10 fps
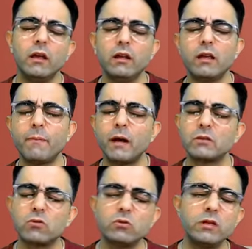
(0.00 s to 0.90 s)
इनके
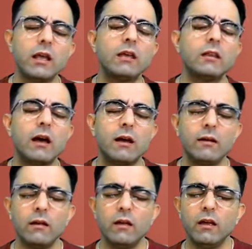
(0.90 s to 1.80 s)
पास कुछ नहीं था
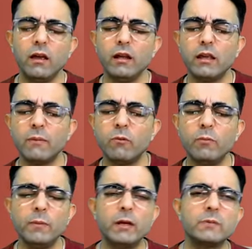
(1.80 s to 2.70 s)
इनके अबू
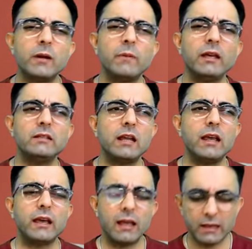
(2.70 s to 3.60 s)
भी बचपन में ही
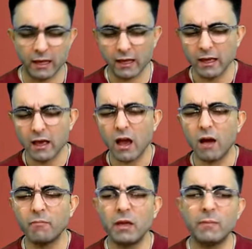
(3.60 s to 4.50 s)
चले गए थे
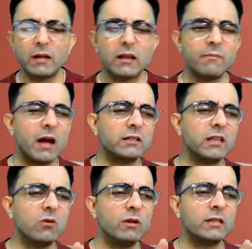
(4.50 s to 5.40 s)
अम्मी बर्तन
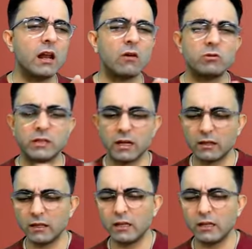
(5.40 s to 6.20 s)
मांझते हुए सारा कुछ करती